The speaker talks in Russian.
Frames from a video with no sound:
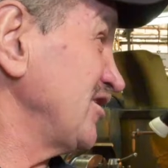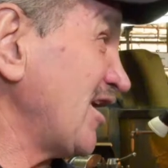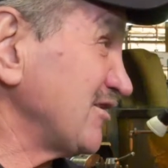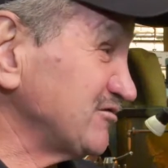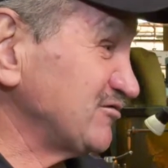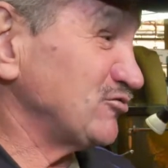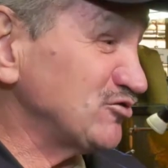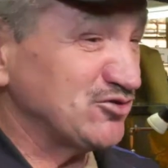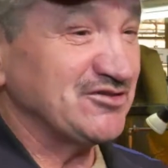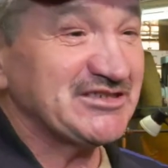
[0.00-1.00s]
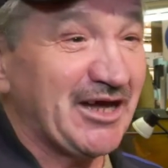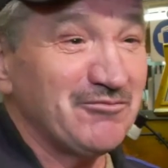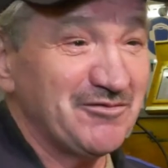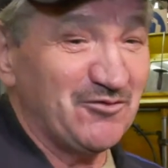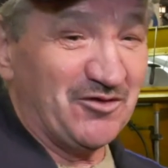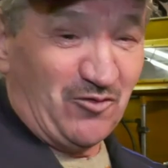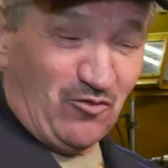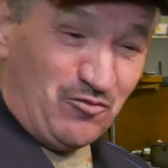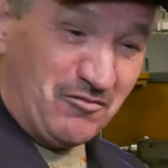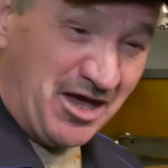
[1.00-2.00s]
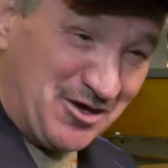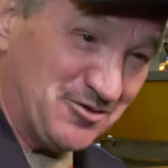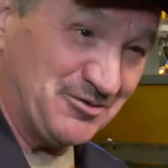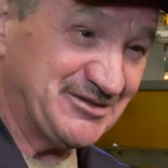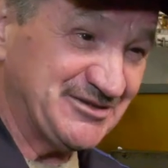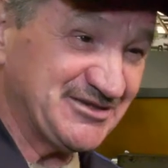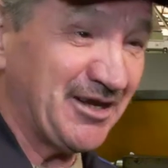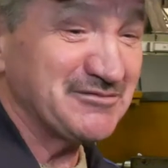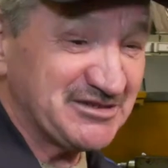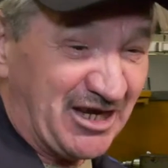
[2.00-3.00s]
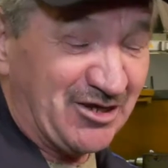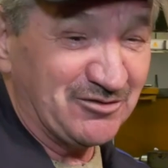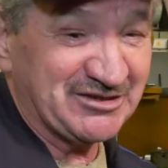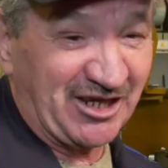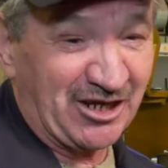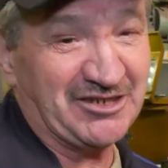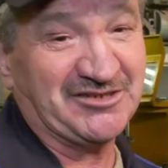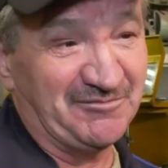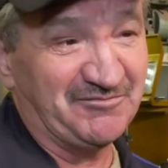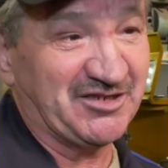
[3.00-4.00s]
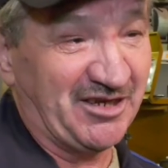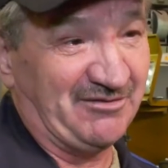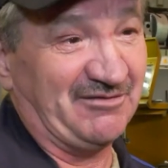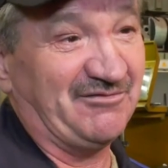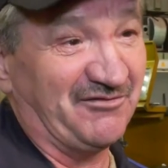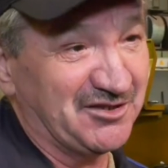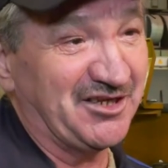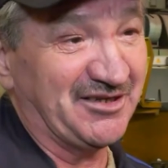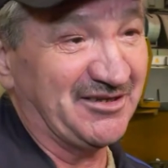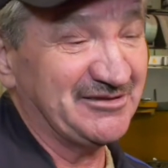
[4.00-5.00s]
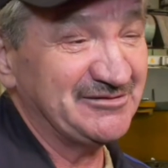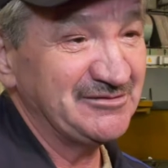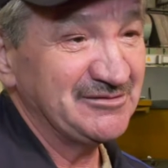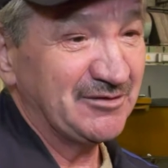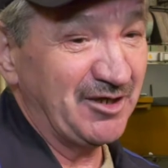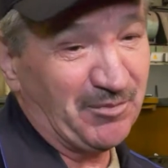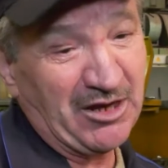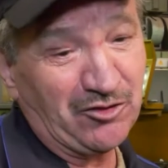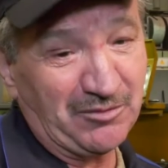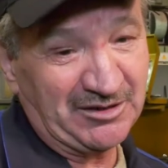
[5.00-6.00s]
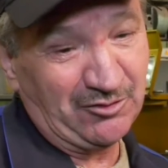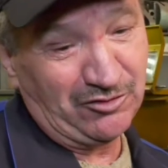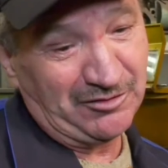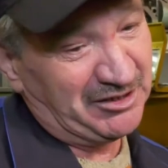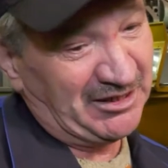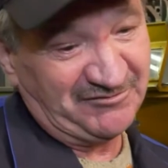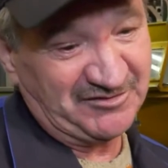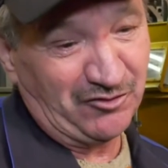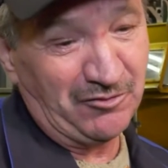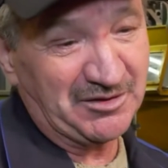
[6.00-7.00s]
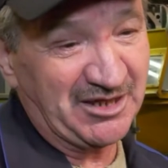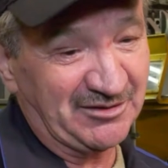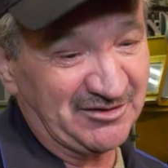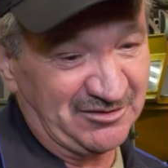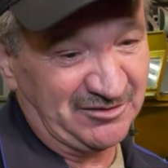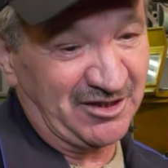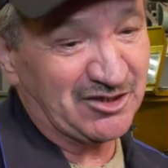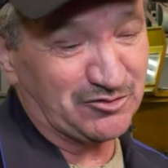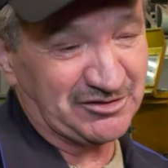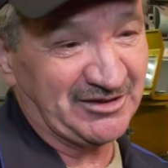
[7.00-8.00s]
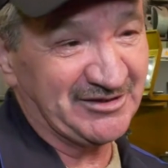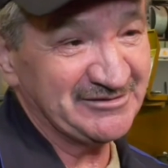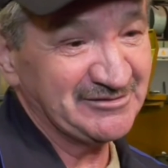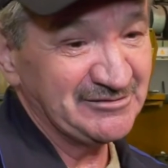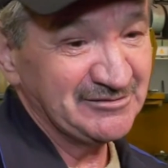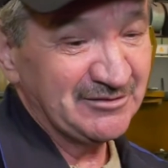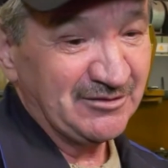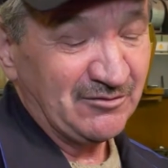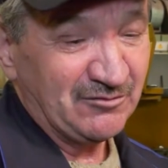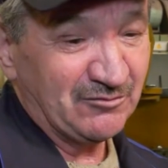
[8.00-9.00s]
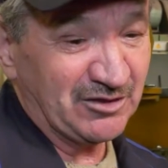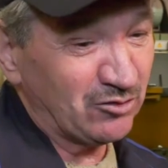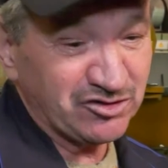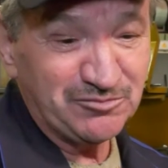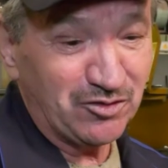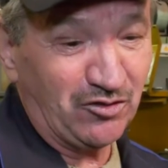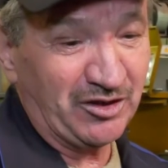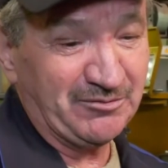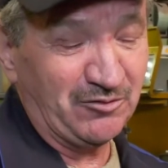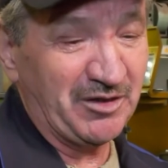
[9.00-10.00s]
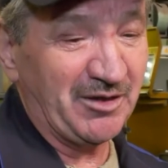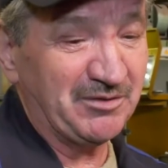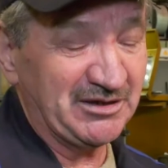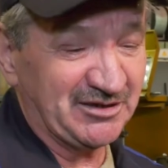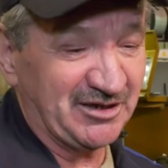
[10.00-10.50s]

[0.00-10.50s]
Я то, что сам умею, сам знаю, стараюсь им все владеть. И поэтому они у меня все время держатся. Вот очень много их у меня было,